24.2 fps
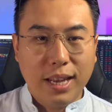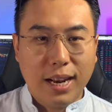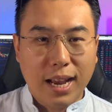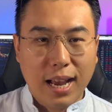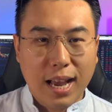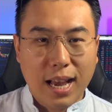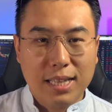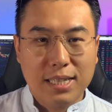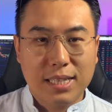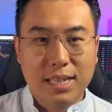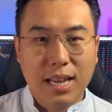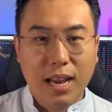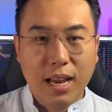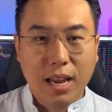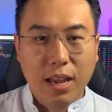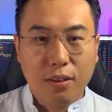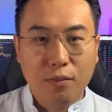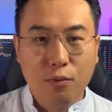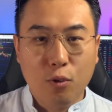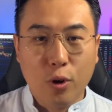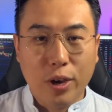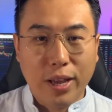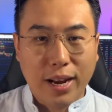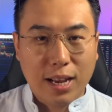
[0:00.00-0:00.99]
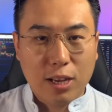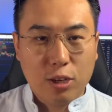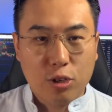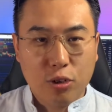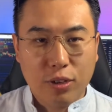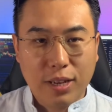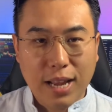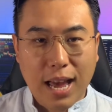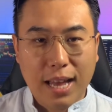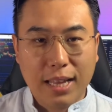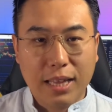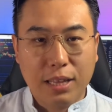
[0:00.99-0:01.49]
ragazzi anche voi
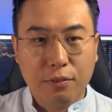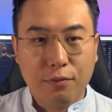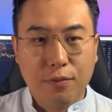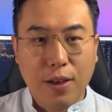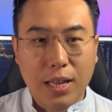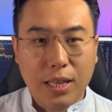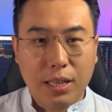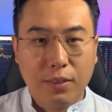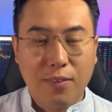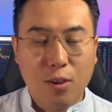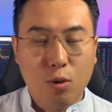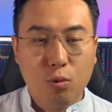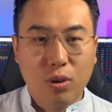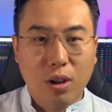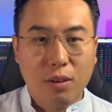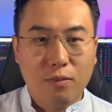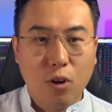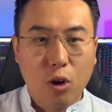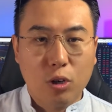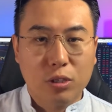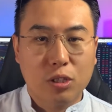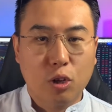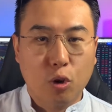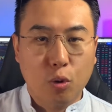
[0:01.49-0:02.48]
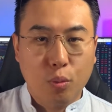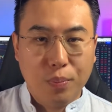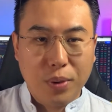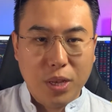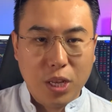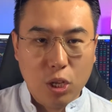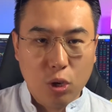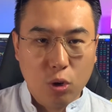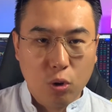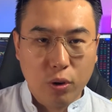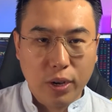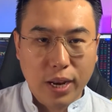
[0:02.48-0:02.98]
ragionate, fatevi una vostra
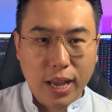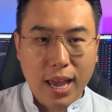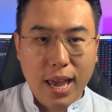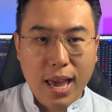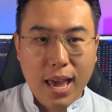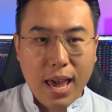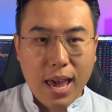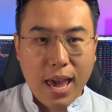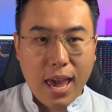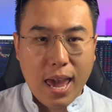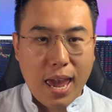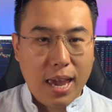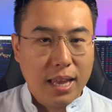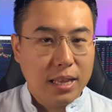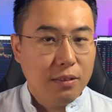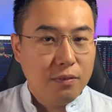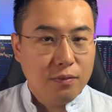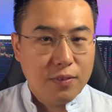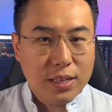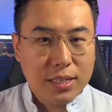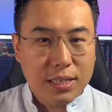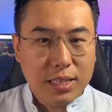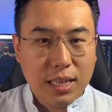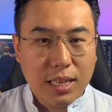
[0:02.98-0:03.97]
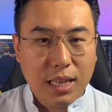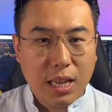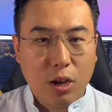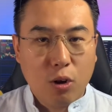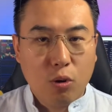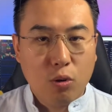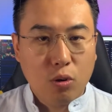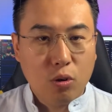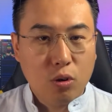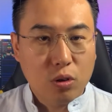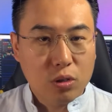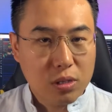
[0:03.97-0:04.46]
opinione ed investite
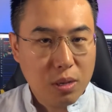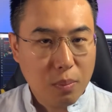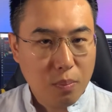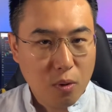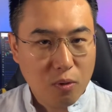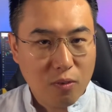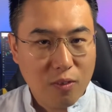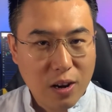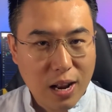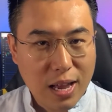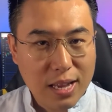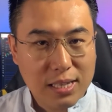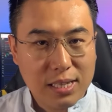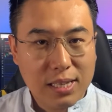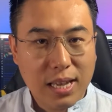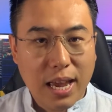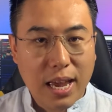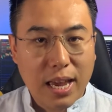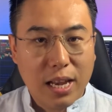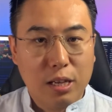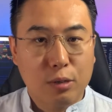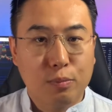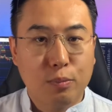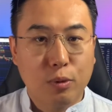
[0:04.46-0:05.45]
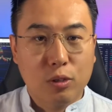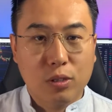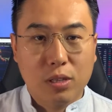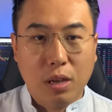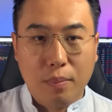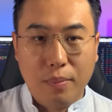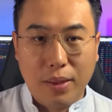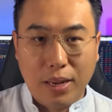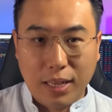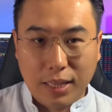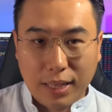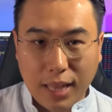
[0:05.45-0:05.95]
con consapevolezza e
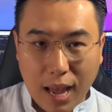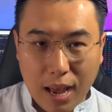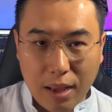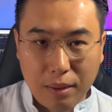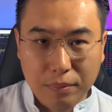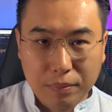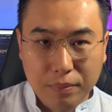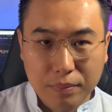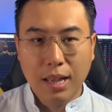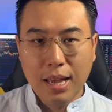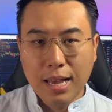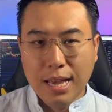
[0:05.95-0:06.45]
responsabilità.